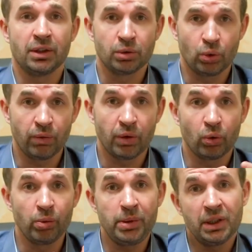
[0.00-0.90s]

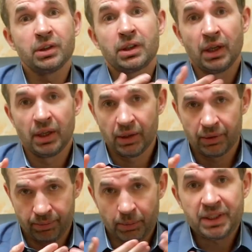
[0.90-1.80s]
толковых, умелых,
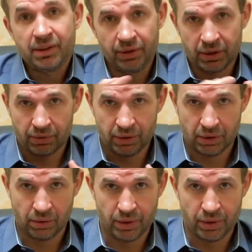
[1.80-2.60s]
мотивированных